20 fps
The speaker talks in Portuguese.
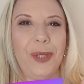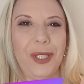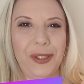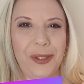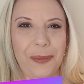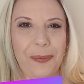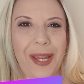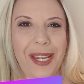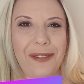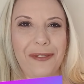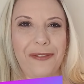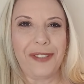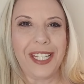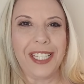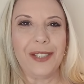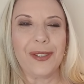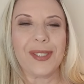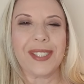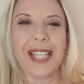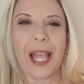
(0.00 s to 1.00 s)
muito
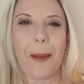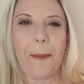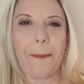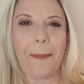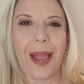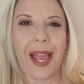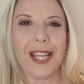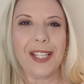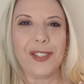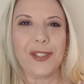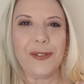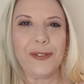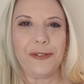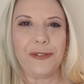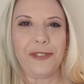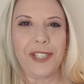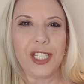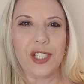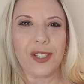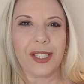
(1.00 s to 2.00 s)
bem-vindos a mais um
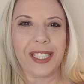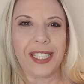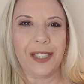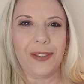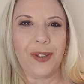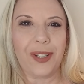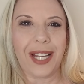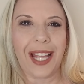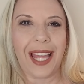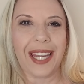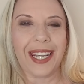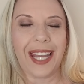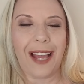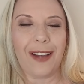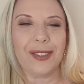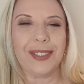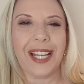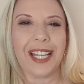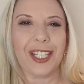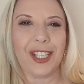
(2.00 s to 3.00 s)
vídeo aqui no
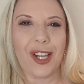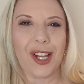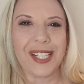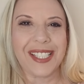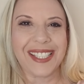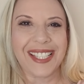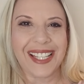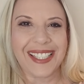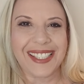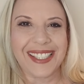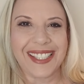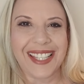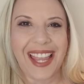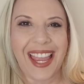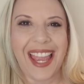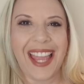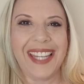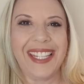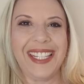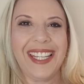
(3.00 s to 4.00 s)
canal da nossa
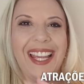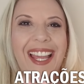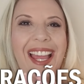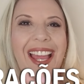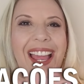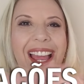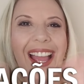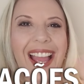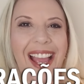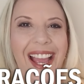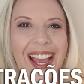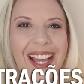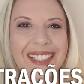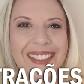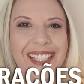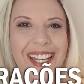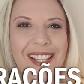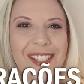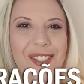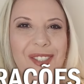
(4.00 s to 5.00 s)
série
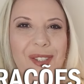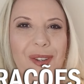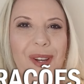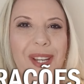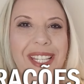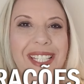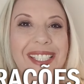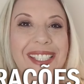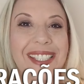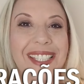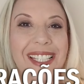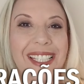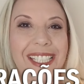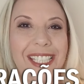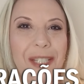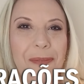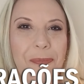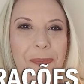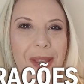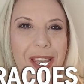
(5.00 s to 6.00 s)
Atrações
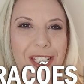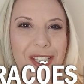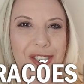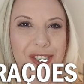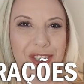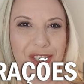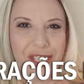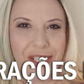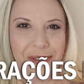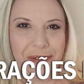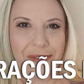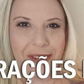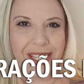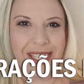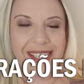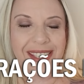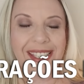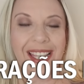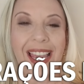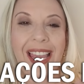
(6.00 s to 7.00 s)

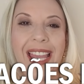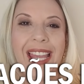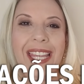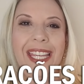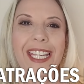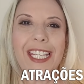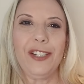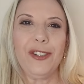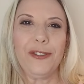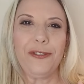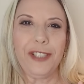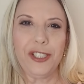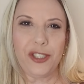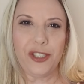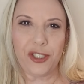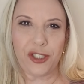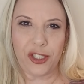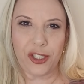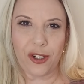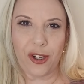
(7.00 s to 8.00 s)
Imperdíveis. E no
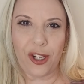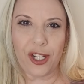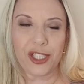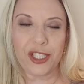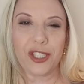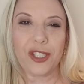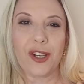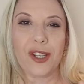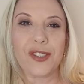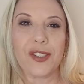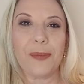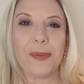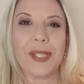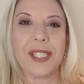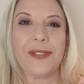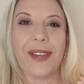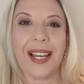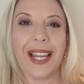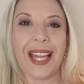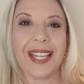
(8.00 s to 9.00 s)
vídeo de hoje nós
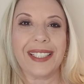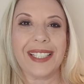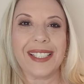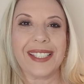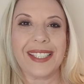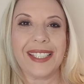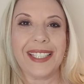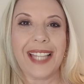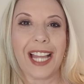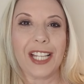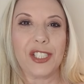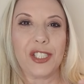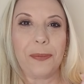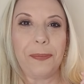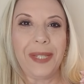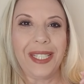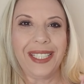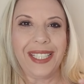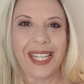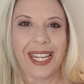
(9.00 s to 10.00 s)
vamos falar da cidade
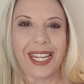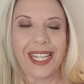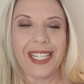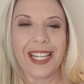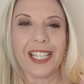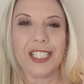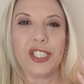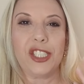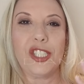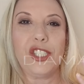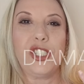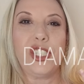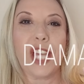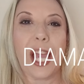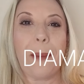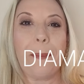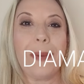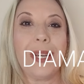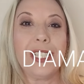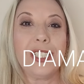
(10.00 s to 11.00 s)
mineira de
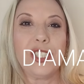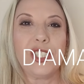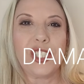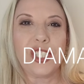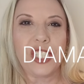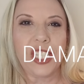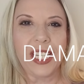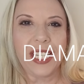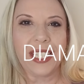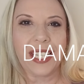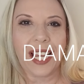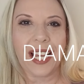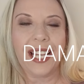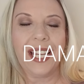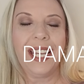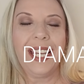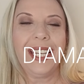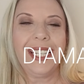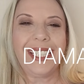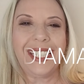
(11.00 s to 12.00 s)
Diamantina,
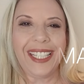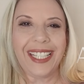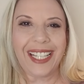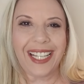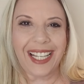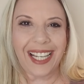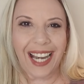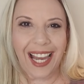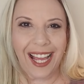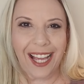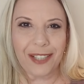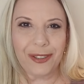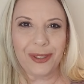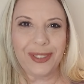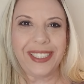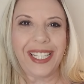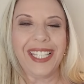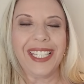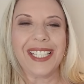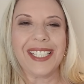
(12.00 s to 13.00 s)
que, claro,
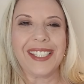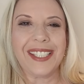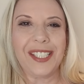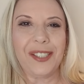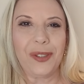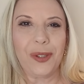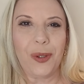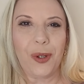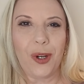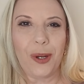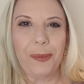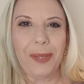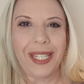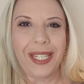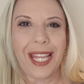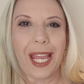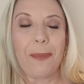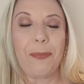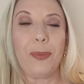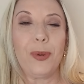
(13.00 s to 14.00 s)
tem esse nome,
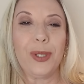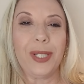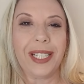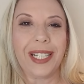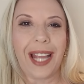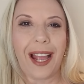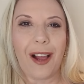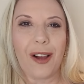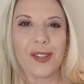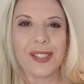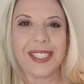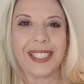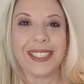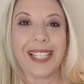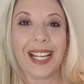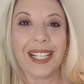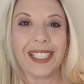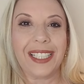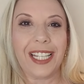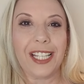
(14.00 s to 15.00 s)
né, por causa
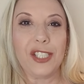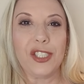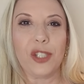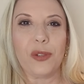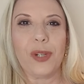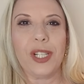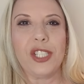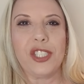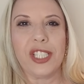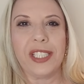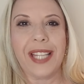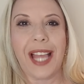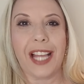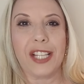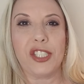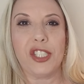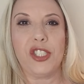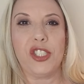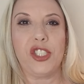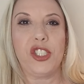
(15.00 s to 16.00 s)
da grande
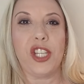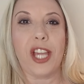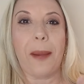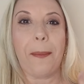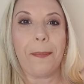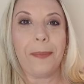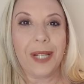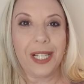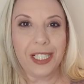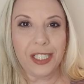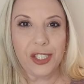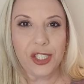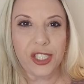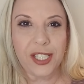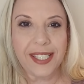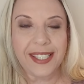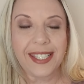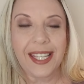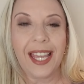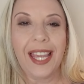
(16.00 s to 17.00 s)
quantidade de
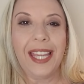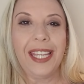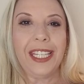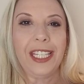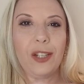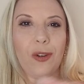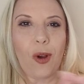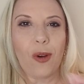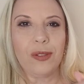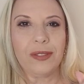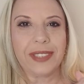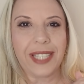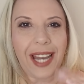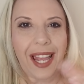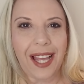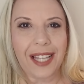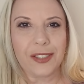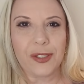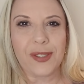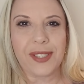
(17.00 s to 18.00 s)
diamantes
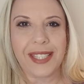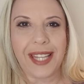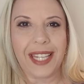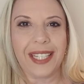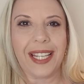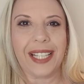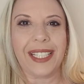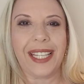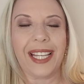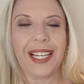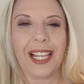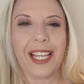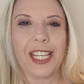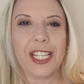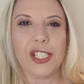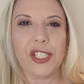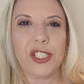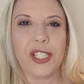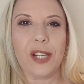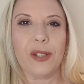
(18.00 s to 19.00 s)
encontrados, né, naquela
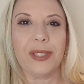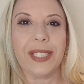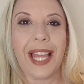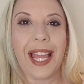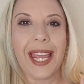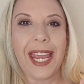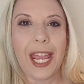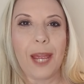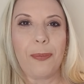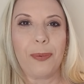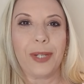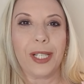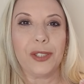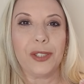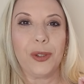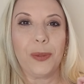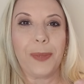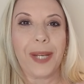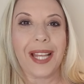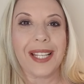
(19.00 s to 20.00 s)
região na
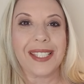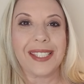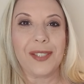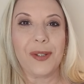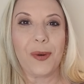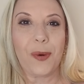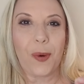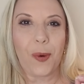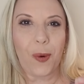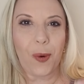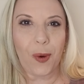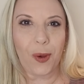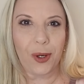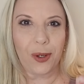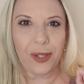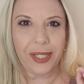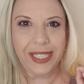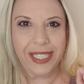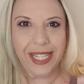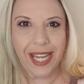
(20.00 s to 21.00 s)
época do Brasil
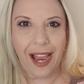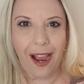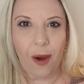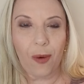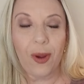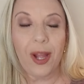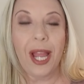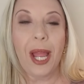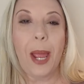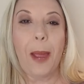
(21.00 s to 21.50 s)
colonial.